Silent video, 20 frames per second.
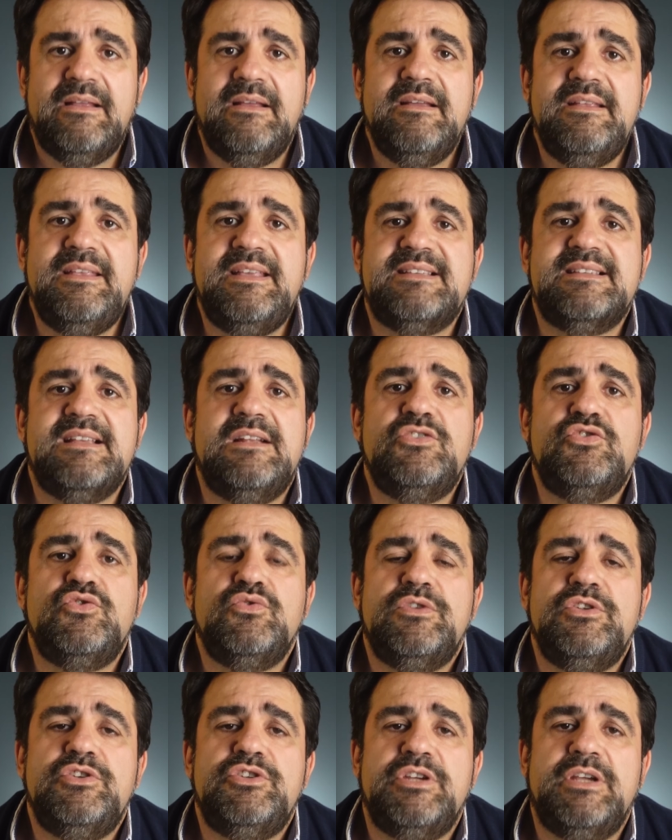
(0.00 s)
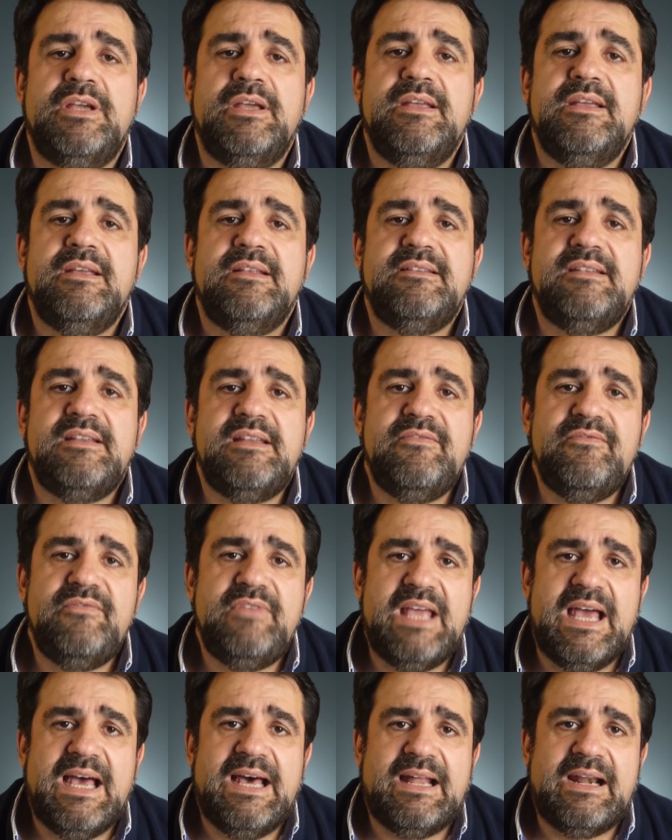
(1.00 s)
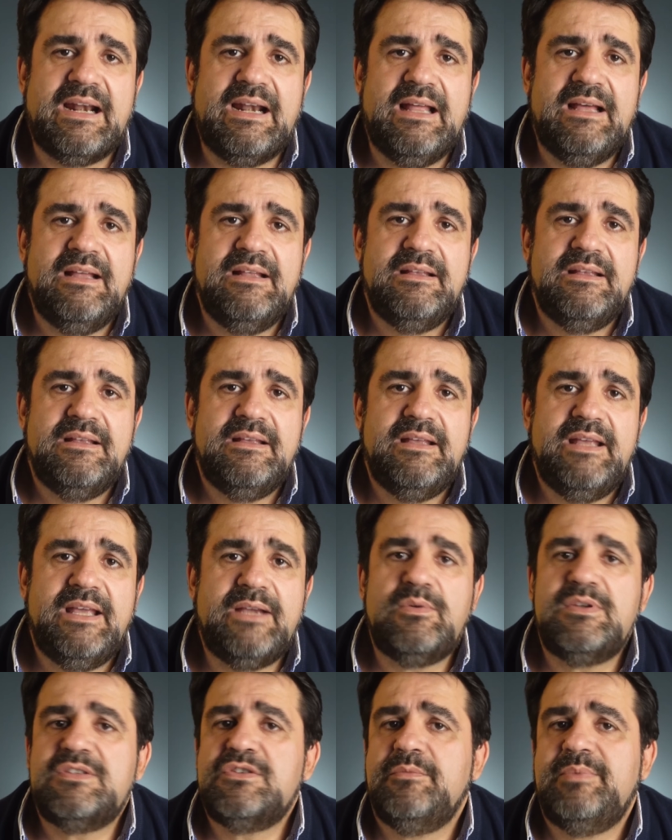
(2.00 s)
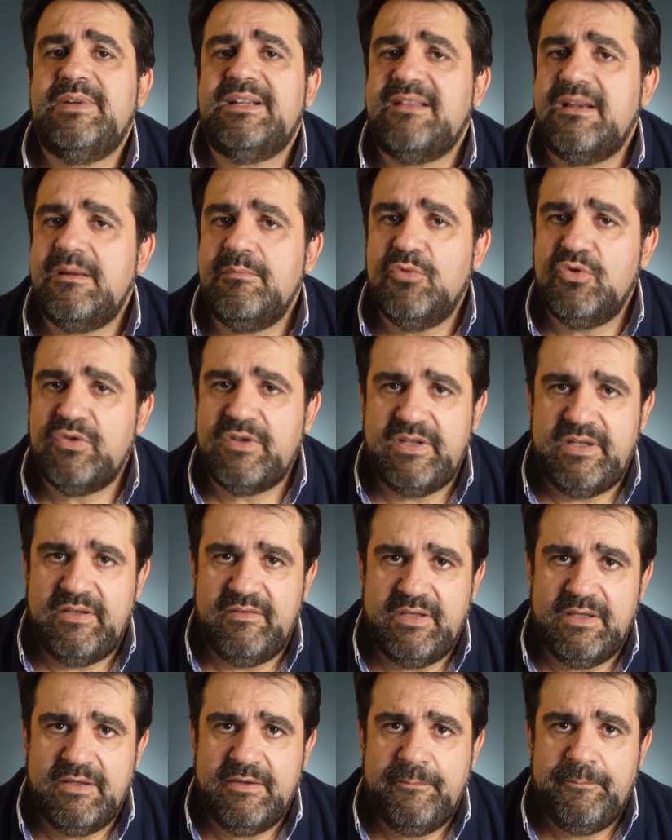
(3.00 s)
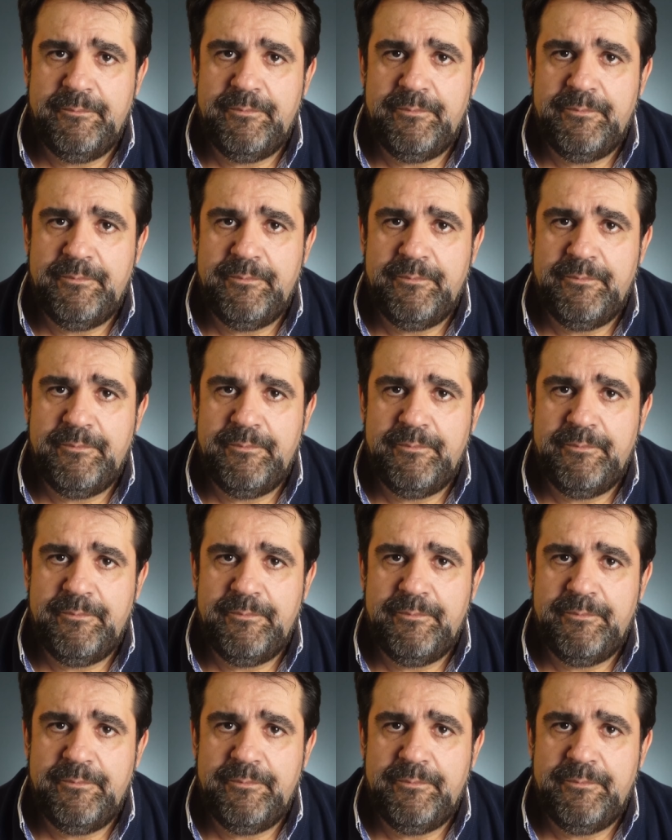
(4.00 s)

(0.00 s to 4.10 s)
chiese al giudice di rinviarla, e questo per tre motivi.